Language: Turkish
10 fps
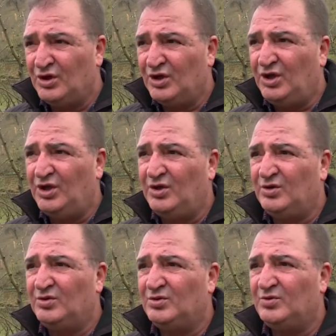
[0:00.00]
E,
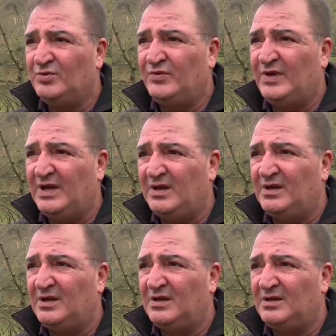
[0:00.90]
ve
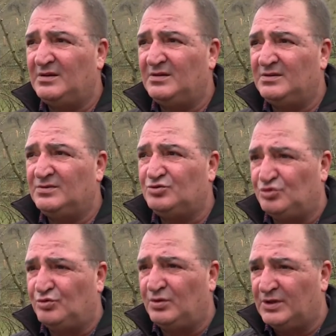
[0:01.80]
e,
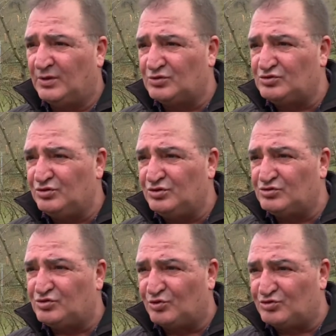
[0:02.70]
şükürler olsun ki
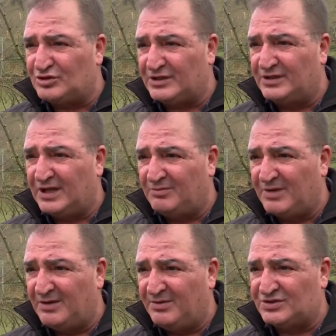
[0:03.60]
sonuçlarını
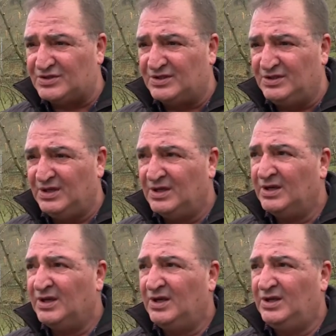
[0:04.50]
almaya başladık.
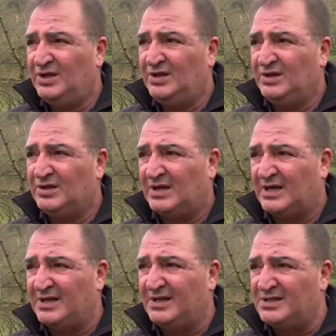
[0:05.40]
E,
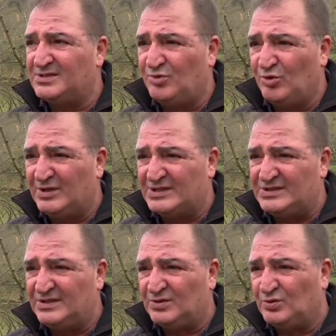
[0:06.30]
Karadeniz
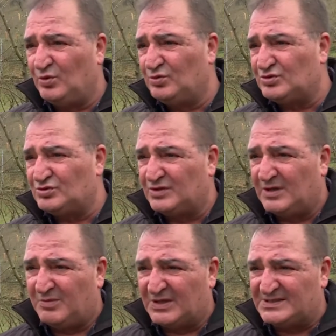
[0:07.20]
bölgesinde
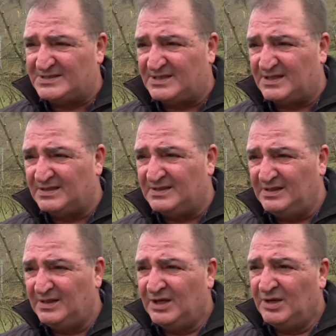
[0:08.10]
doğusundan batısına kadar
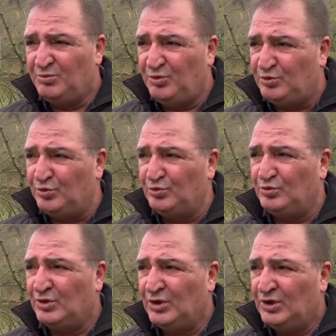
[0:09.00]
bütün
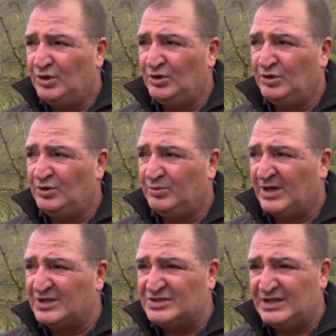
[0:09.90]
e,
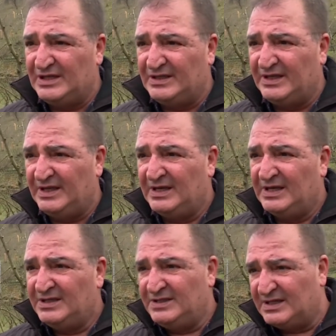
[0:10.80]
bahçelerde
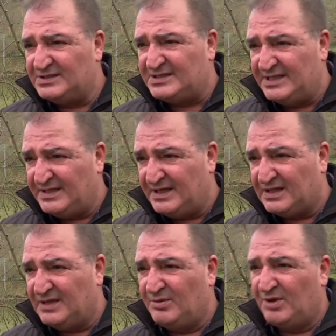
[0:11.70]
ya,
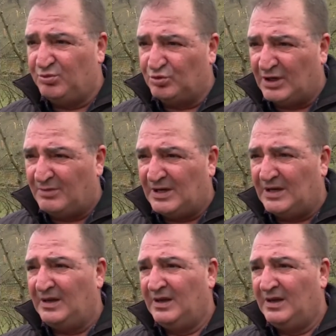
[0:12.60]
seyrekleme, budama, budama,